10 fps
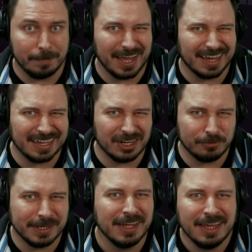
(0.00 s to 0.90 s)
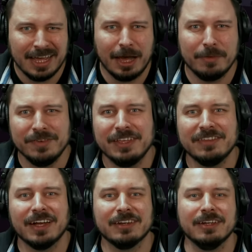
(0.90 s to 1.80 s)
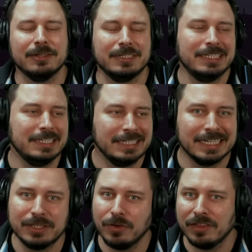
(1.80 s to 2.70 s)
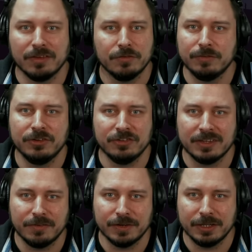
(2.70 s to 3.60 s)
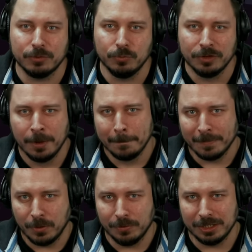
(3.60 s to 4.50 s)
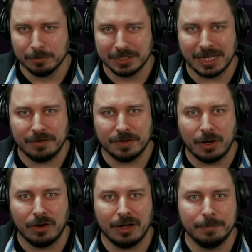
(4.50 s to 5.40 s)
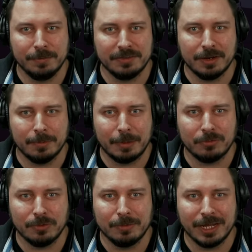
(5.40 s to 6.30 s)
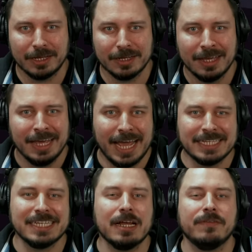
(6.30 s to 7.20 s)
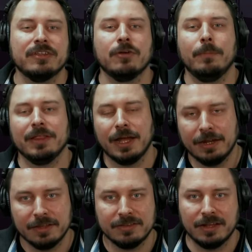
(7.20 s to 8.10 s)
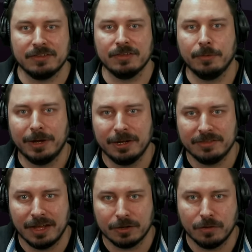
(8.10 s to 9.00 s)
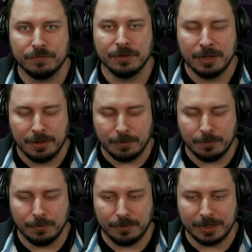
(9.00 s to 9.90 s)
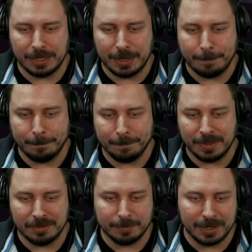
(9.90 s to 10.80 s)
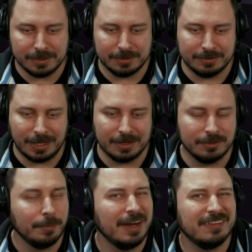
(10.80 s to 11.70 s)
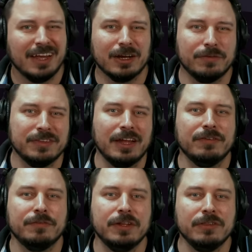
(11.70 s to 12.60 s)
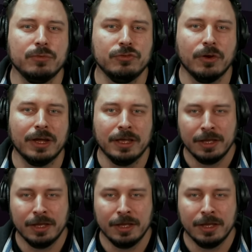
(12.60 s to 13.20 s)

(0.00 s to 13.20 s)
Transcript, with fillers: mehr Arena spielen, aber wie gesagt, ne, die, die Resonanz auf Twitch ist einfach nicht gut und ich musste einfach auch ein bisschen an meinem Stream denken. Es ist halt was komplett anderes als das normale Tarkov. Und ähm, es macht, ja, normales Tarkov ist einfach für den Zuschauer